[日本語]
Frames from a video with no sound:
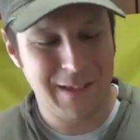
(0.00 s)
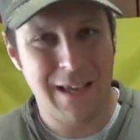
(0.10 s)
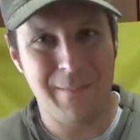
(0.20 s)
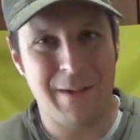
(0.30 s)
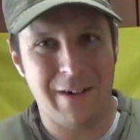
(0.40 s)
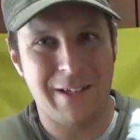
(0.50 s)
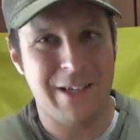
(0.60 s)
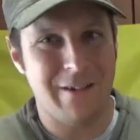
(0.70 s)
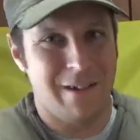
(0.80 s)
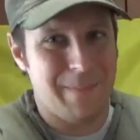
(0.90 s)
今は自
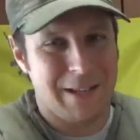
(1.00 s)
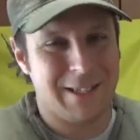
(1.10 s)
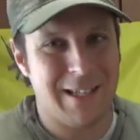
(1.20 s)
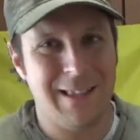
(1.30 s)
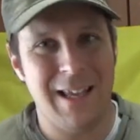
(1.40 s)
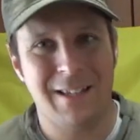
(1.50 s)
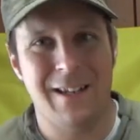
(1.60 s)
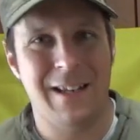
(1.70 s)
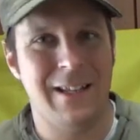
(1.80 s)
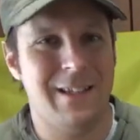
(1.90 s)
由いっぱい使って
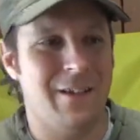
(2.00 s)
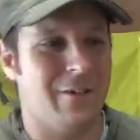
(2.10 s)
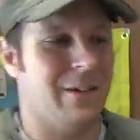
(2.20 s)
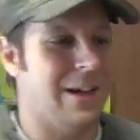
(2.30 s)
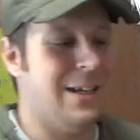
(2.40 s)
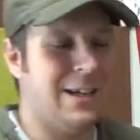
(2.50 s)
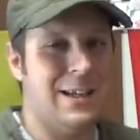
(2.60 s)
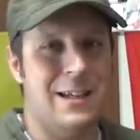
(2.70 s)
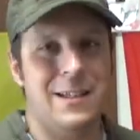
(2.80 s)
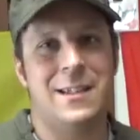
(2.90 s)
それ必要ぐらいだ
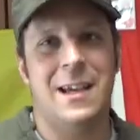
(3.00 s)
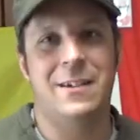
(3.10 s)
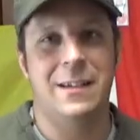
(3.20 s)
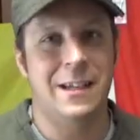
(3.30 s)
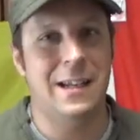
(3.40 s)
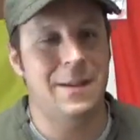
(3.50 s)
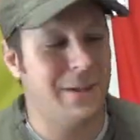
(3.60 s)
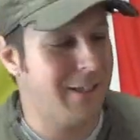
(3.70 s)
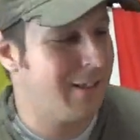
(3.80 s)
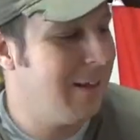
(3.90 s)
けに使えるようになり
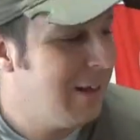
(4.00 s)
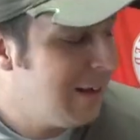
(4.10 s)
ます